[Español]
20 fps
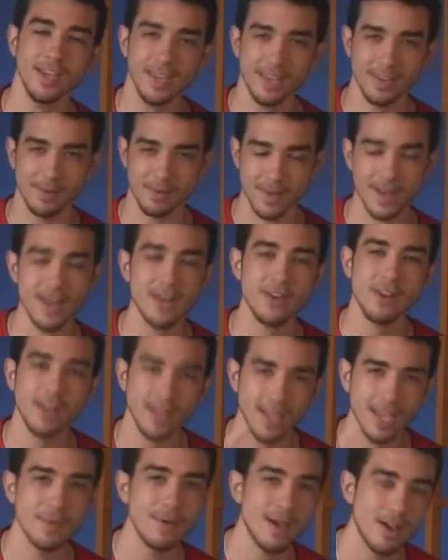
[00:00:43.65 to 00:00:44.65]
El verano en
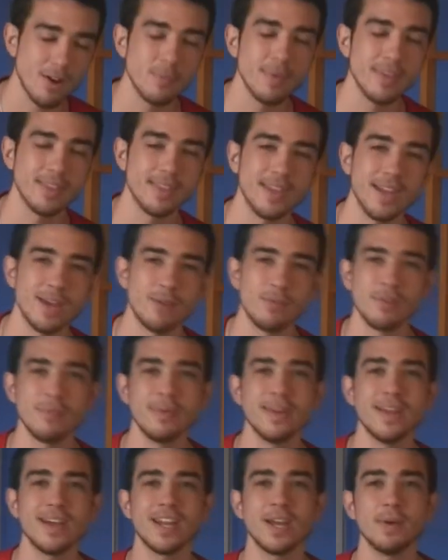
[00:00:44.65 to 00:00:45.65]
que iba a comenzar a
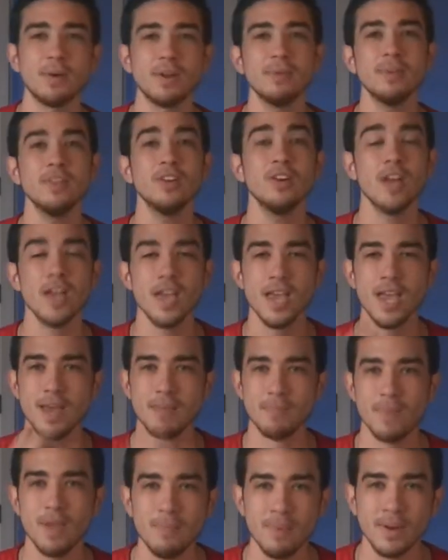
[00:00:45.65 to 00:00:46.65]
volver a grabar vídeos,
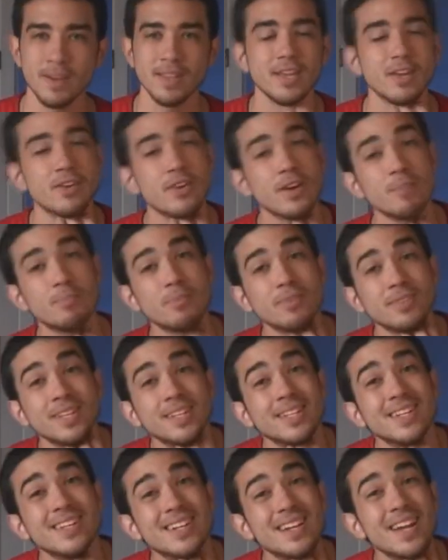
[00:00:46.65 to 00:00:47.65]
me perdieron el
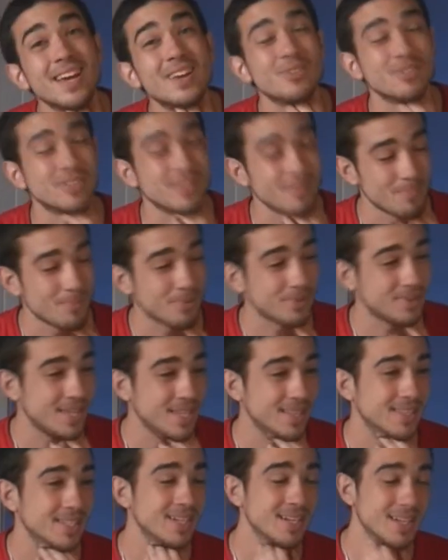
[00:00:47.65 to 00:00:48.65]
portátil y claro, sin
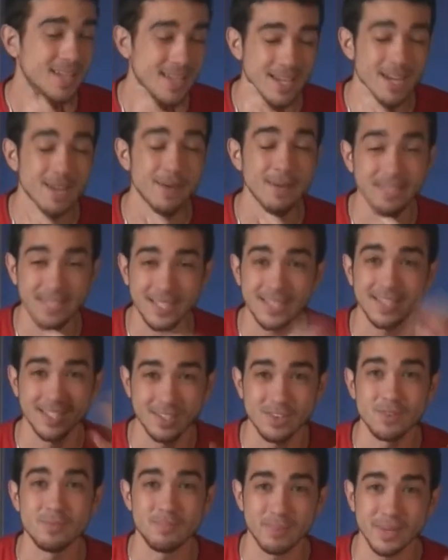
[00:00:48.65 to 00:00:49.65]
portátil era
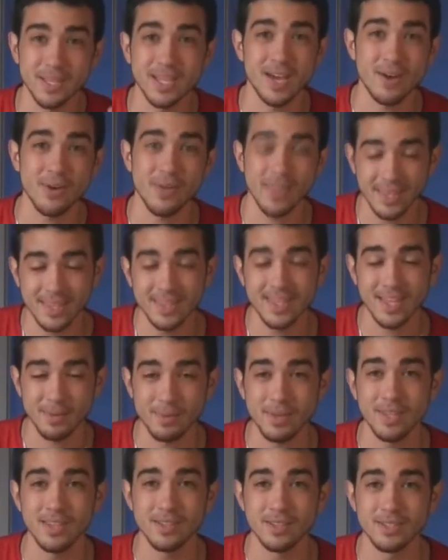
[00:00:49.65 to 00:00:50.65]
bastante complicado editar
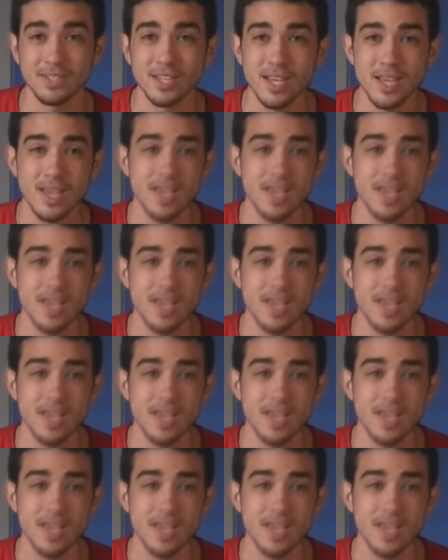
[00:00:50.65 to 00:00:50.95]
vídeos.